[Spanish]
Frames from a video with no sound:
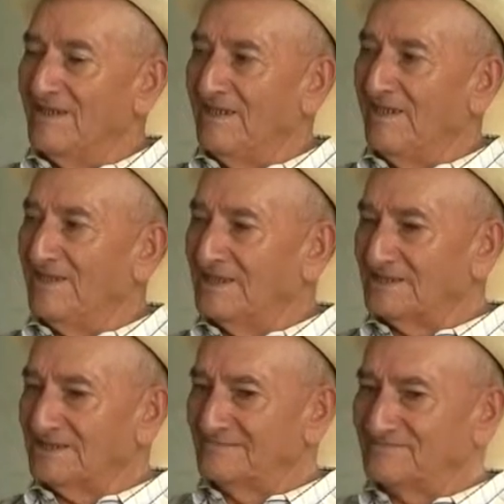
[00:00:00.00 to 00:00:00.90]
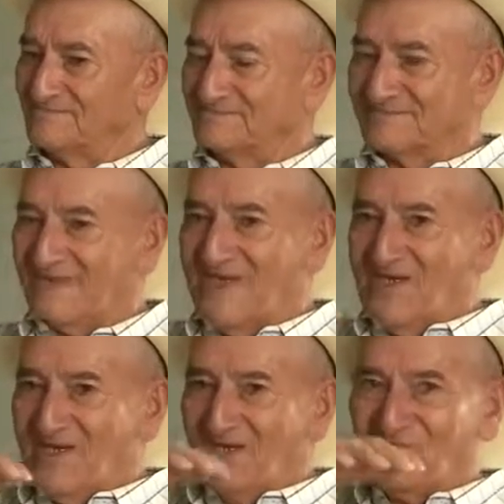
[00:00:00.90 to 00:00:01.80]
es mm,
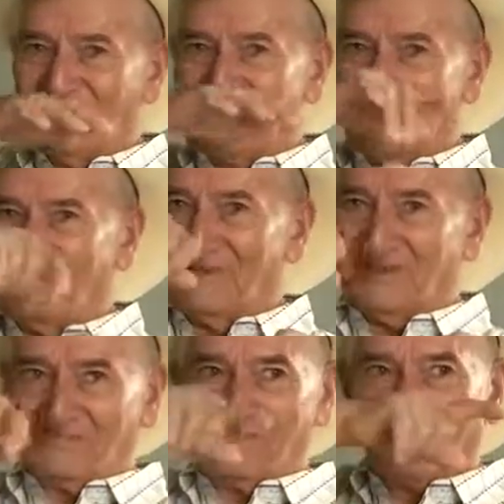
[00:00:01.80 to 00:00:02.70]
yo decía una vez